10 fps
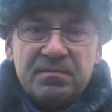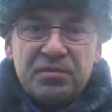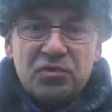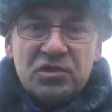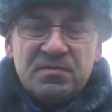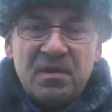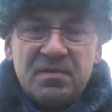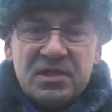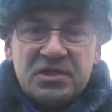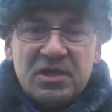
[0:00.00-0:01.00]
Просьба
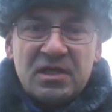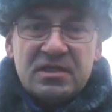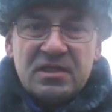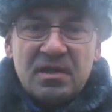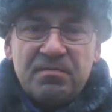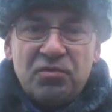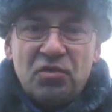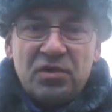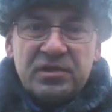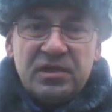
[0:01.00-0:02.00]
обращаться
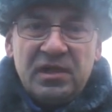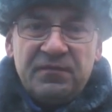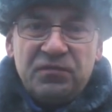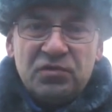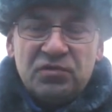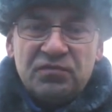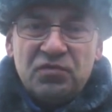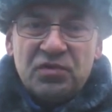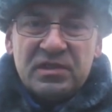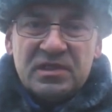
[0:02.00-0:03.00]
по телефону в
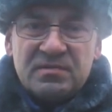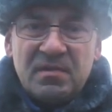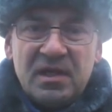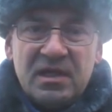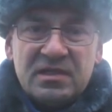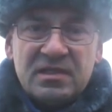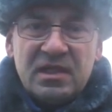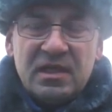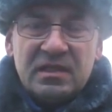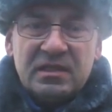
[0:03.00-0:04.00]
городе
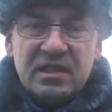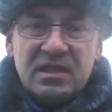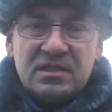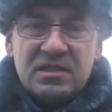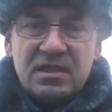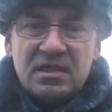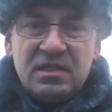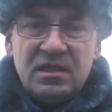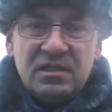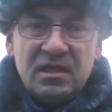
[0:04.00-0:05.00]
Смоленске
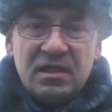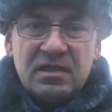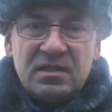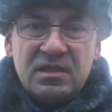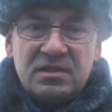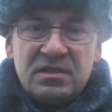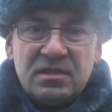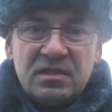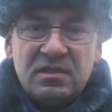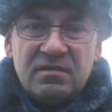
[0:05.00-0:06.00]
31
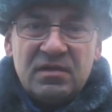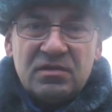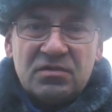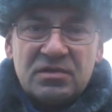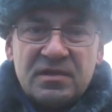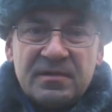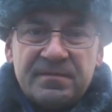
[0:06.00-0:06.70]
10 90.